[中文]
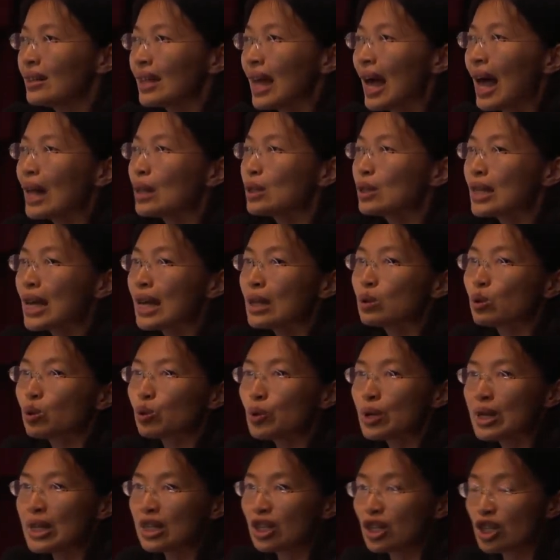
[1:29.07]
他在
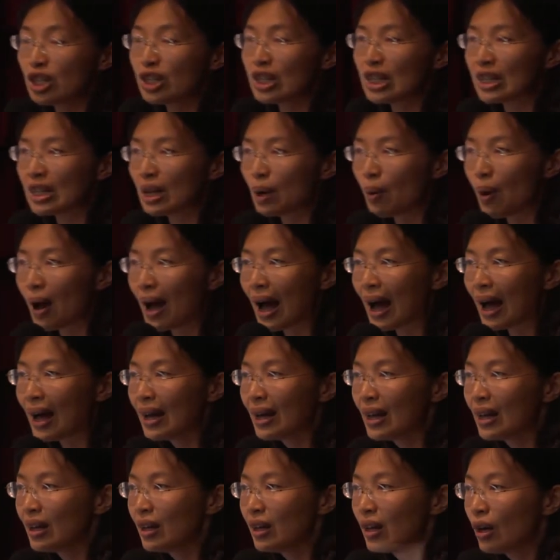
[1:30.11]
处理事情的
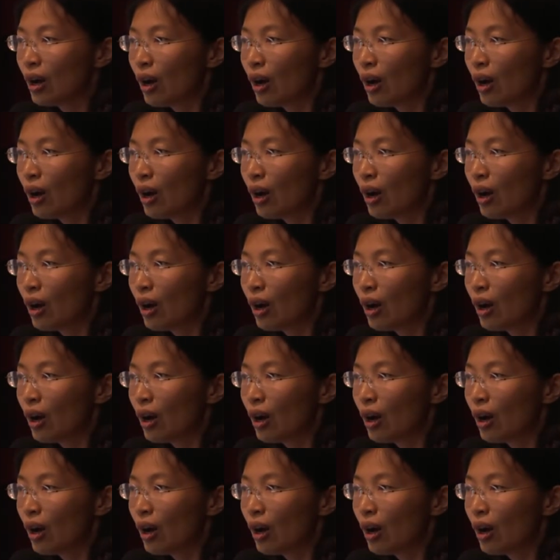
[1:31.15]
话，